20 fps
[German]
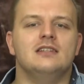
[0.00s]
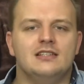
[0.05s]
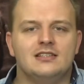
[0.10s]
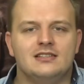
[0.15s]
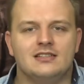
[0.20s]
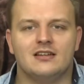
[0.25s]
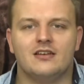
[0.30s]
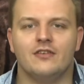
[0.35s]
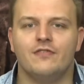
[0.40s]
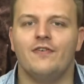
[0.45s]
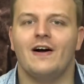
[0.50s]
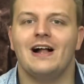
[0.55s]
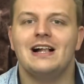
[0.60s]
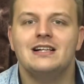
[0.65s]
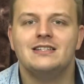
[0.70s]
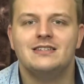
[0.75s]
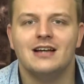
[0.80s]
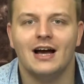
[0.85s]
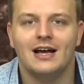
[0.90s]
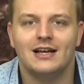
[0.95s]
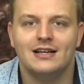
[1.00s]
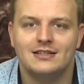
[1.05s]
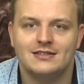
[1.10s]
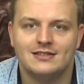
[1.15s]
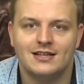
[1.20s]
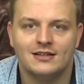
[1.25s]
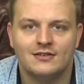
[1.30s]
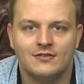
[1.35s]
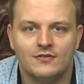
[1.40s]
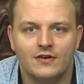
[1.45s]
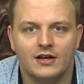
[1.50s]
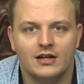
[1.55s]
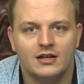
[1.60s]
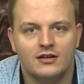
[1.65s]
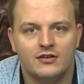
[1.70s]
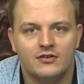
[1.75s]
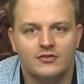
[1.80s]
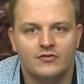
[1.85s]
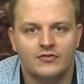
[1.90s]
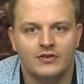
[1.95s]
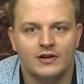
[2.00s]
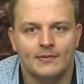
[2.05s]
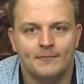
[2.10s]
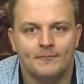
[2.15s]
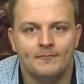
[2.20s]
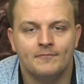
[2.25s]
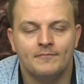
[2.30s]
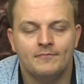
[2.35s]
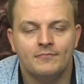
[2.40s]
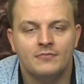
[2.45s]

diese Gewalt eingesetzt wird in diesem Film.